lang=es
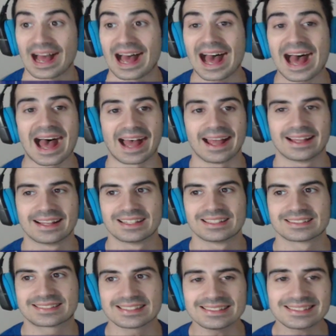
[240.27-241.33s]
A,
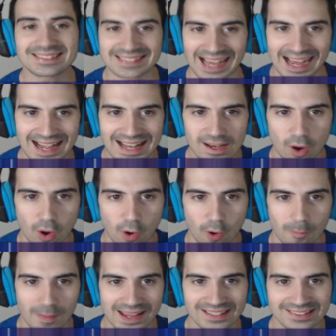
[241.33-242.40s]
sin sal o
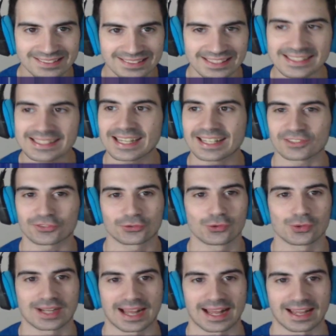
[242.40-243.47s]
B, sin
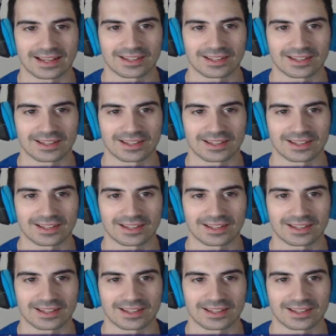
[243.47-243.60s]
azúcar?